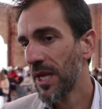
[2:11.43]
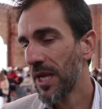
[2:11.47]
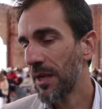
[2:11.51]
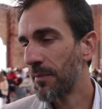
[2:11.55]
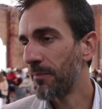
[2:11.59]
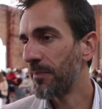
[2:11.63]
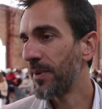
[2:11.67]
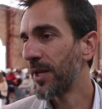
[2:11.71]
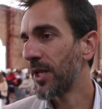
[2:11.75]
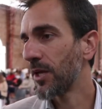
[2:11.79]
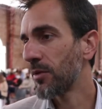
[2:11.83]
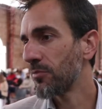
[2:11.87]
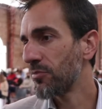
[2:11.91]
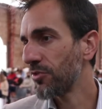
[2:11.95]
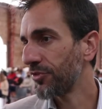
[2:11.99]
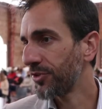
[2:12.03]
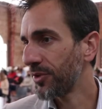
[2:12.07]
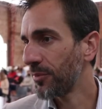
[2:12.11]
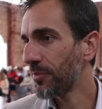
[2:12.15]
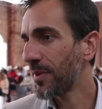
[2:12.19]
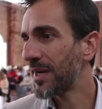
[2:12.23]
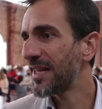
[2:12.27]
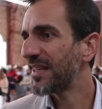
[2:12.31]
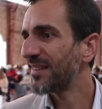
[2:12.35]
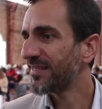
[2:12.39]
empleado
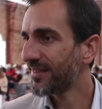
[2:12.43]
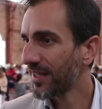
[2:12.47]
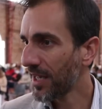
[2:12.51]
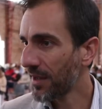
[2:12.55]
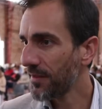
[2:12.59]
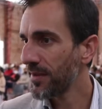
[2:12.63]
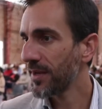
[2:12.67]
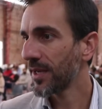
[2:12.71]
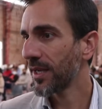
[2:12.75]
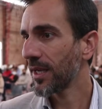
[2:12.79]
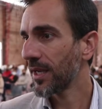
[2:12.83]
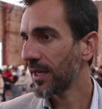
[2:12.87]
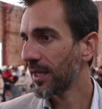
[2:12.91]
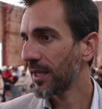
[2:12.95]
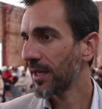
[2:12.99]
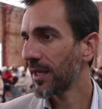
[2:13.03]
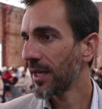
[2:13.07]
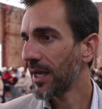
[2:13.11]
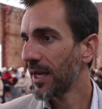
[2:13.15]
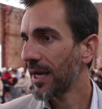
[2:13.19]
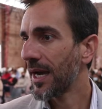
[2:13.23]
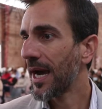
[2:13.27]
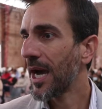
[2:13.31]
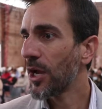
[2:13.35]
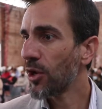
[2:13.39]
municipal sabe
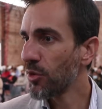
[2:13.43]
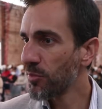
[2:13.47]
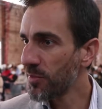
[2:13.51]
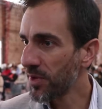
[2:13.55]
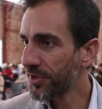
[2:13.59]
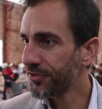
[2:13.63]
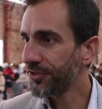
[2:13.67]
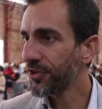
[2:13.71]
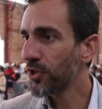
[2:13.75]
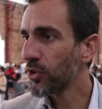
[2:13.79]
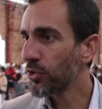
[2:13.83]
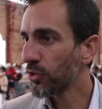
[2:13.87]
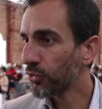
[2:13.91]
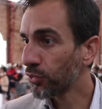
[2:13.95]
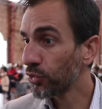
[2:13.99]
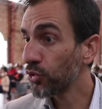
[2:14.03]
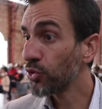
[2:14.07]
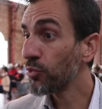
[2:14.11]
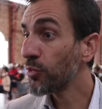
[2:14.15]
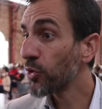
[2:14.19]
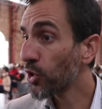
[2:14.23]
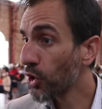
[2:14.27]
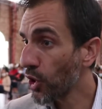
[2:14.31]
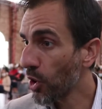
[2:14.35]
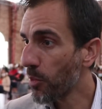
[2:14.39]
que hay un vecino, no es un
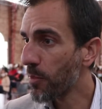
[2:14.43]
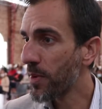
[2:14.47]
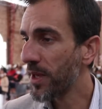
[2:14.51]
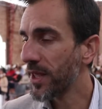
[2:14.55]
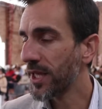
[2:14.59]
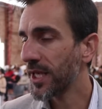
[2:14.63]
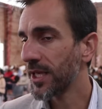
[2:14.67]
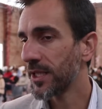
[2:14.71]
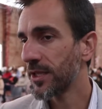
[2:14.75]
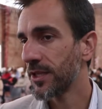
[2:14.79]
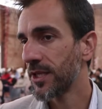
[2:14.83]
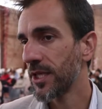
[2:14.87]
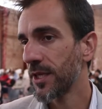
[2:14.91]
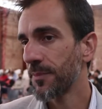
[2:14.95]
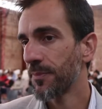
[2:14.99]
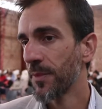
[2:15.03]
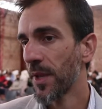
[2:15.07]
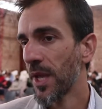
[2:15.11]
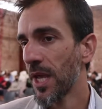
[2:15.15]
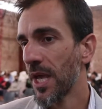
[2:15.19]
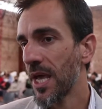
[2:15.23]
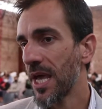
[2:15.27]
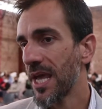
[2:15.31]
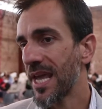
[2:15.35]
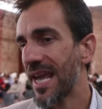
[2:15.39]
número de expediente,
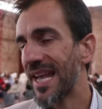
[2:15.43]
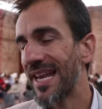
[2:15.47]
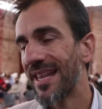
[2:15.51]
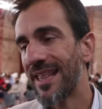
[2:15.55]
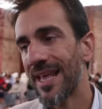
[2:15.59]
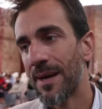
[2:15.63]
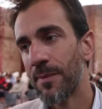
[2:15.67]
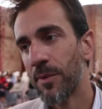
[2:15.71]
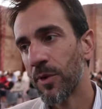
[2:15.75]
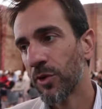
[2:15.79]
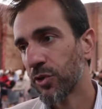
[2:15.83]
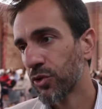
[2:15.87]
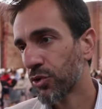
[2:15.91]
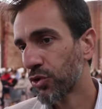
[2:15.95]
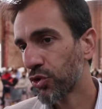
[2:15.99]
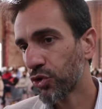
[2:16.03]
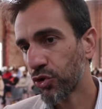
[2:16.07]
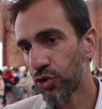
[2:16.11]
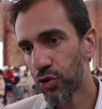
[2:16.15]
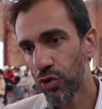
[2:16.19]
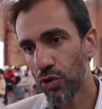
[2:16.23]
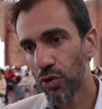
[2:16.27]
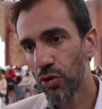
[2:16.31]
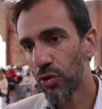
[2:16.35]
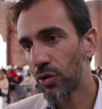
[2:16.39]
le damos
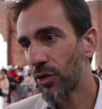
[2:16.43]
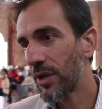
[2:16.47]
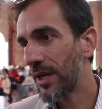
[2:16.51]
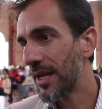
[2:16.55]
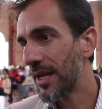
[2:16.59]
toda